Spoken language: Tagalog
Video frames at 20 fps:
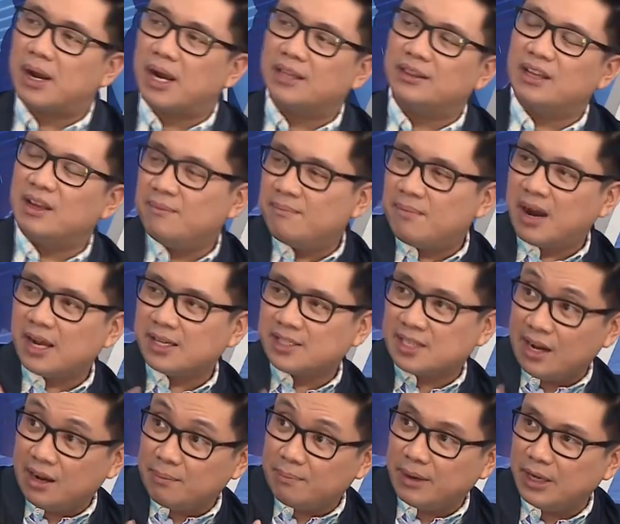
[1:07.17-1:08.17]
maganda yung mga
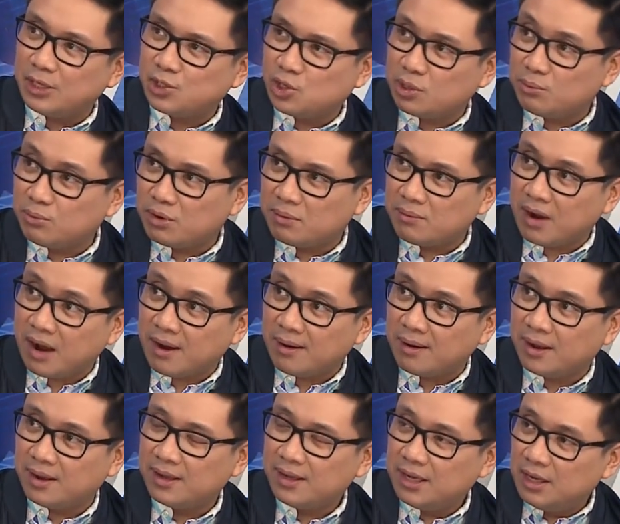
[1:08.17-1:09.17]
celebration mo,
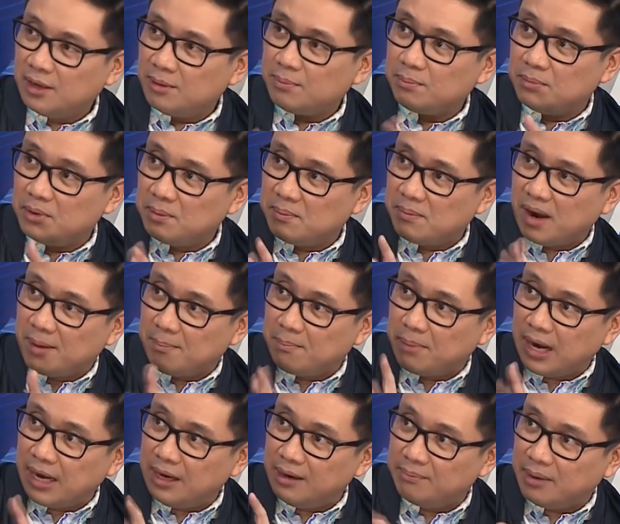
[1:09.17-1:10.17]
mga yung mga
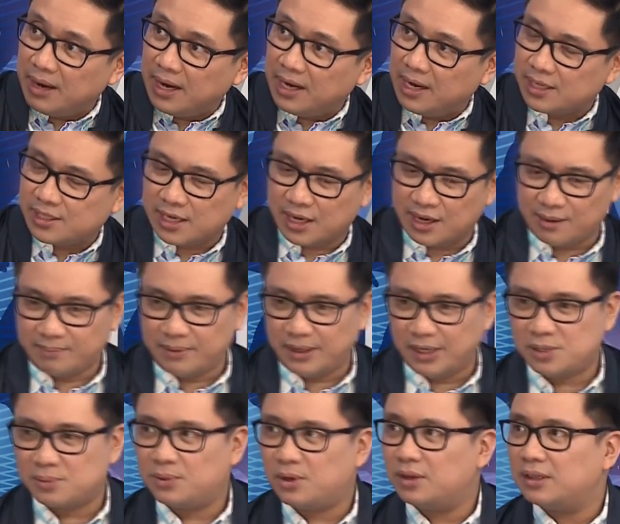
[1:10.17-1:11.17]
baril-baril na
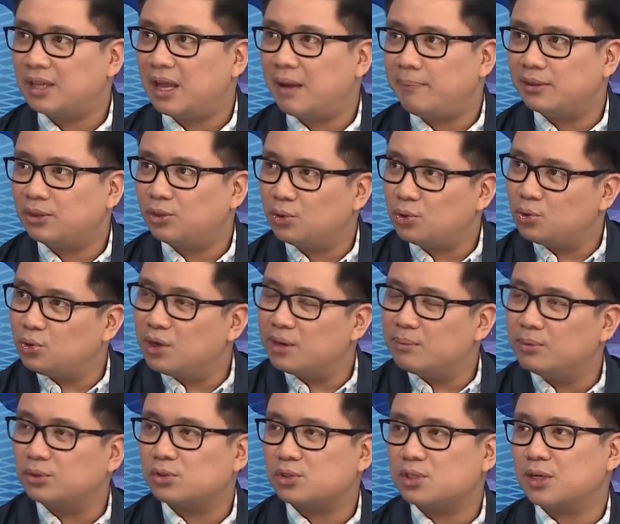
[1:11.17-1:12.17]
celebration mo, dapat
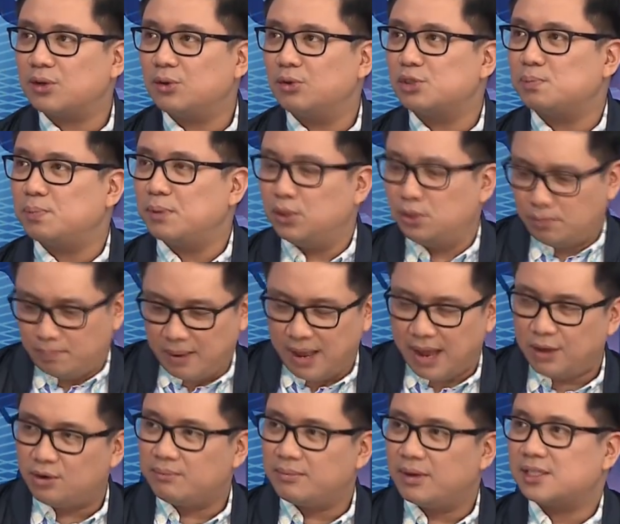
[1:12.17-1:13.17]
turuan mo to si Coach Pito
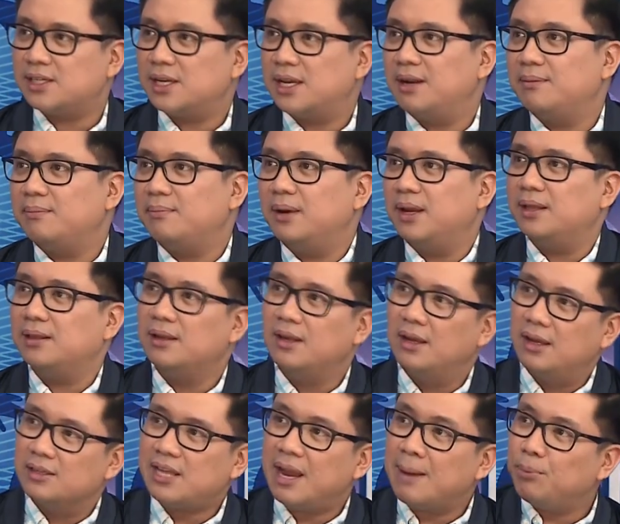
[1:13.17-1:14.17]
paano mag-celebrate.
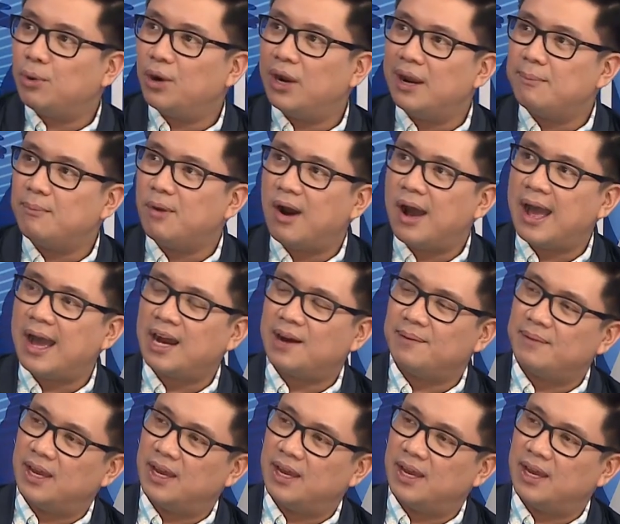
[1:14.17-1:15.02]
Sampulan mo nga